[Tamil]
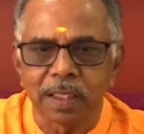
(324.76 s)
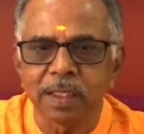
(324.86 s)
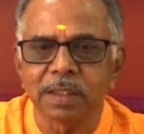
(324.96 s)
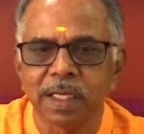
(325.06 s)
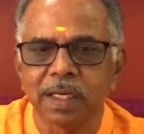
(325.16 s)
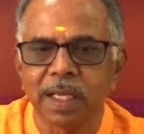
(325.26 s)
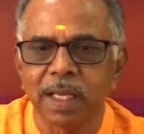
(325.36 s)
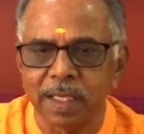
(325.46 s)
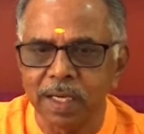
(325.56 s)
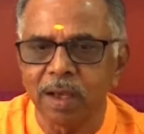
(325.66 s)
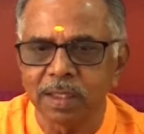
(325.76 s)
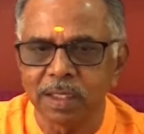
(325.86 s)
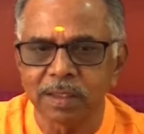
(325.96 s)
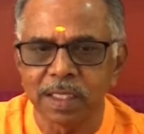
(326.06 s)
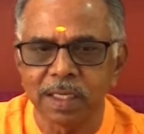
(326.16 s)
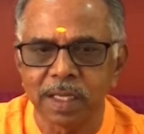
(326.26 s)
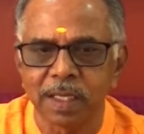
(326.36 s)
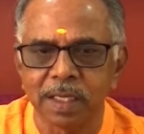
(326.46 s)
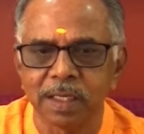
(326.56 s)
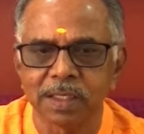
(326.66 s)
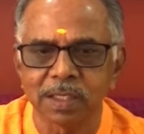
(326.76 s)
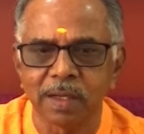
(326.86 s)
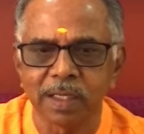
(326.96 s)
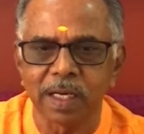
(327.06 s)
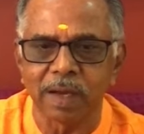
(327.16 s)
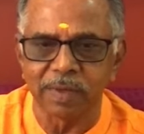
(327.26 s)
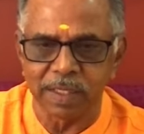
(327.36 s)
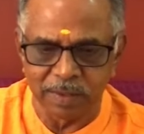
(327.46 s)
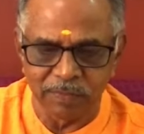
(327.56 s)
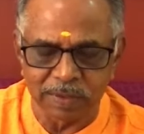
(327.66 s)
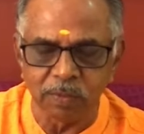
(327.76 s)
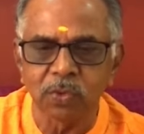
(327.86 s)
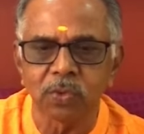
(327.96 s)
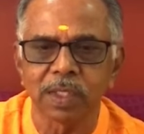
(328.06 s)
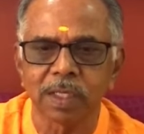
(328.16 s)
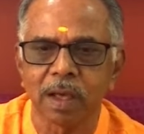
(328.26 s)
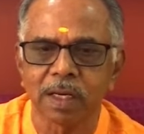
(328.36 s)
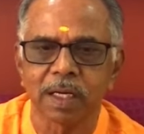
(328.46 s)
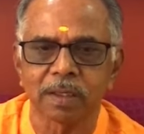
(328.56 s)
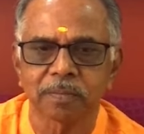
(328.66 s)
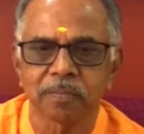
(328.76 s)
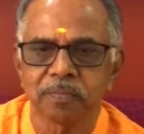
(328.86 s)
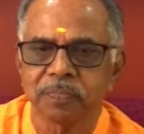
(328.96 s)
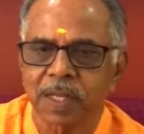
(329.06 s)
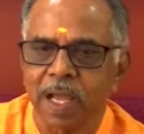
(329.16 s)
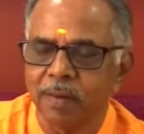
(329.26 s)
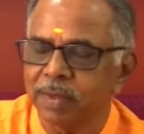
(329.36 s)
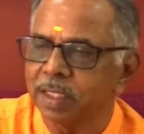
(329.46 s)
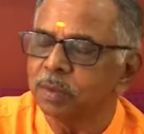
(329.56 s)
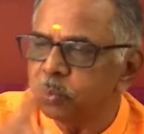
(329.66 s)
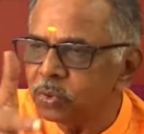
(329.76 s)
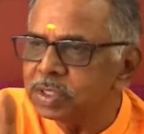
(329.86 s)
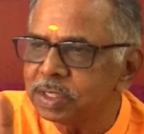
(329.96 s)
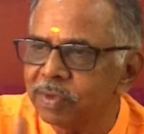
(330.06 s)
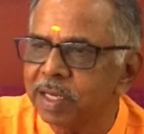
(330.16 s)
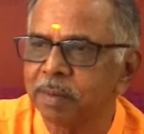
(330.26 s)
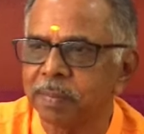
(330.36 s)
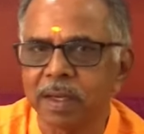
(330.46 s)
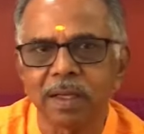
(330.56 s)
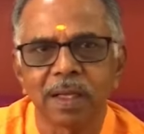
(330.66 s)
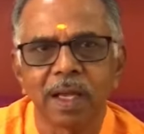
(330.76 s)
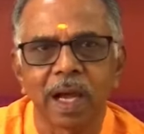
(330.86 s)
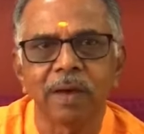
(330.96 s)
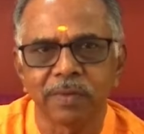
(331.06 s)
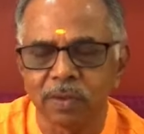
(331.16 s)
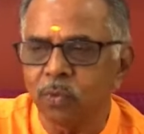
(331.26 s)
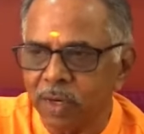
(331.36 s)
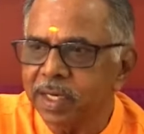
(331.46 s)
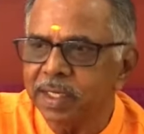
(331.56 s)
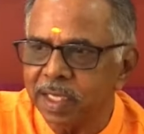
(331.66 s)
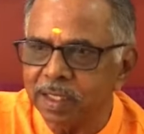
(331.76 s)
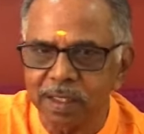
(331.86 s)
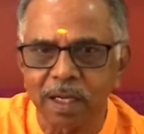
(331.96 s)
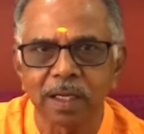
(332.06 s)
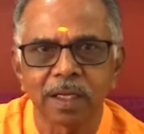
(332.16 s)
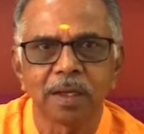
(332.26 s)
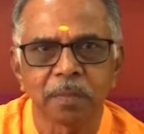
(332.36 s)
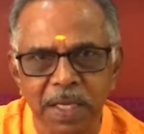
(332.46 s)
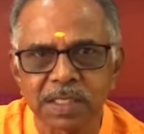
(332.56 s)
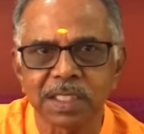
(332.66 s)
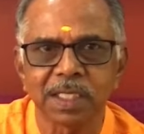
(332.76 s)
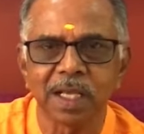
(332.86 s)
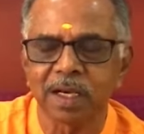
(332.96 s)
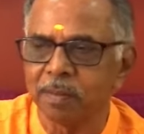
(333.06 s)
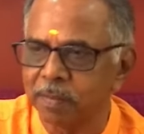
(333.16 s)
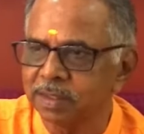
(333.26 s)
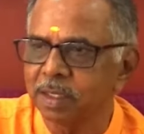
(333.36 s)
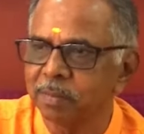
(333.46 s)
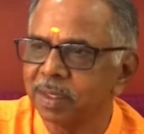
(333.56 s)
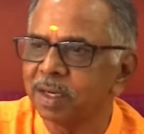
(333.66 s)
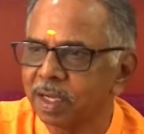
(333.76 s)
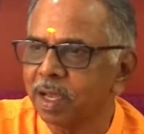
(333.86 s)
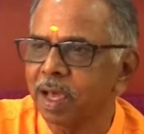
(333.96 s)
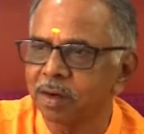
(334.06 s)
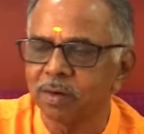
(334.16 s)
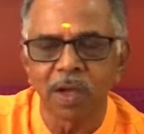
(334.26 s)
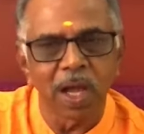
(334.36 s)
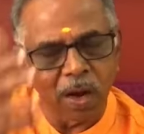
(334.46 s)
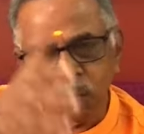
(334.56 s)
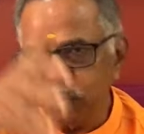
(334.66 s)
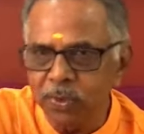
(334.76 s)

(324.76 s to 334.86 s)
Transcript: இருந்தென்ன இல்லாதிருந்தென்ன என்று ஞானிகள் அவரை இவ்விதம் கூறுகிறார்கள் அவன் அது புரிஞ்சிக்கவே இல்லைப்பா அவன் வெறும் உளறிக்கிட்டே இருக்கிறான் பேசிக்கிட்டே இருக்கிறான் மந்திரம் பண்ணுறான் காரணம் அவன்